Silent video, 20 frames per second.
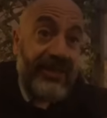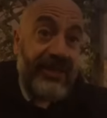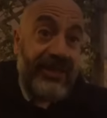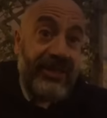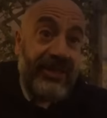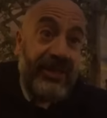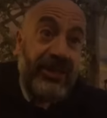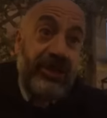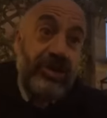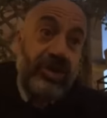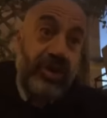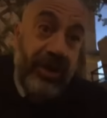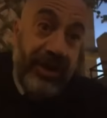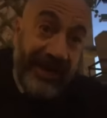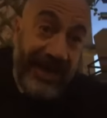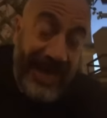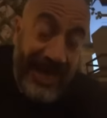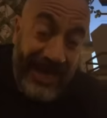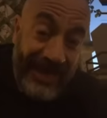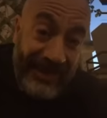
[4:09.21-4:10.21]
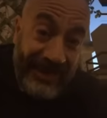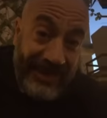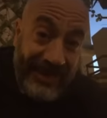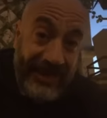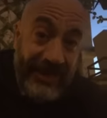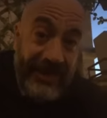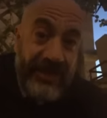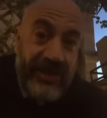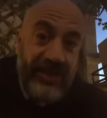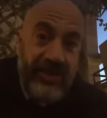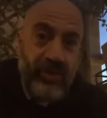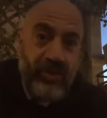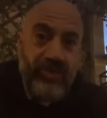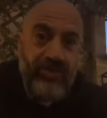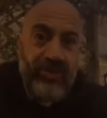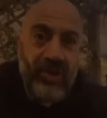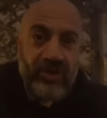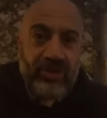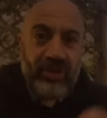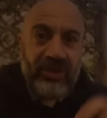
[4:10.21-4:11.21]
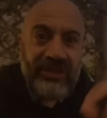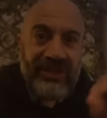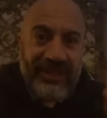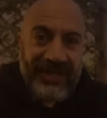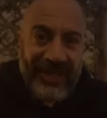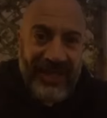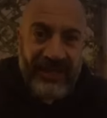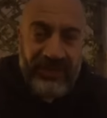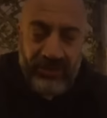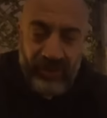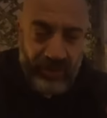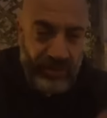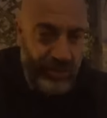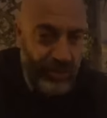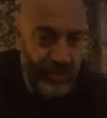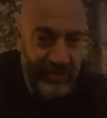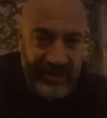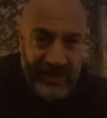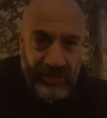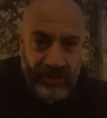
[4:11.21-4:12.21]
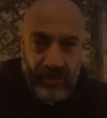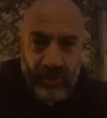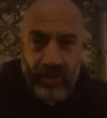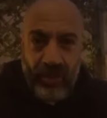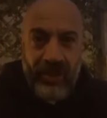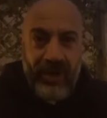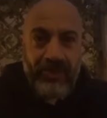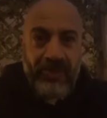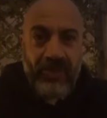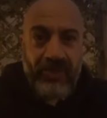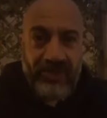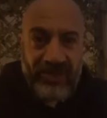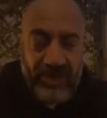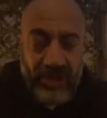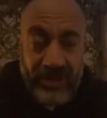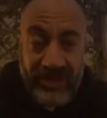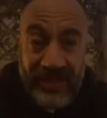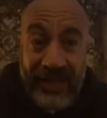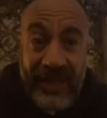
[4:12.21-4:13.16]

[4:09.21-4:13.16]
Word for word: i giornali in un modo indiretto, non soltanto con la pubblicità,